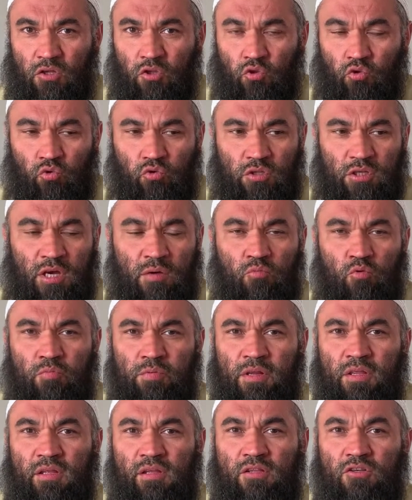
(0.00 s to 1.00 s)
тот, кому
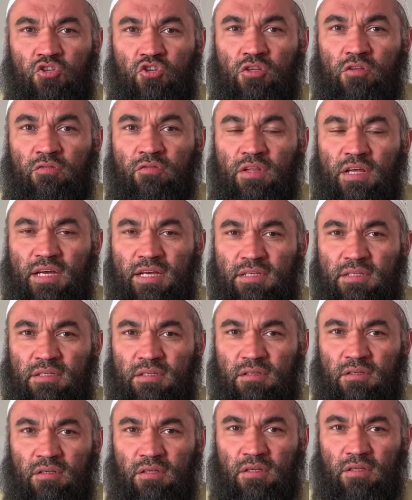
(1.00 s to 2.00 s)
принадлежит власть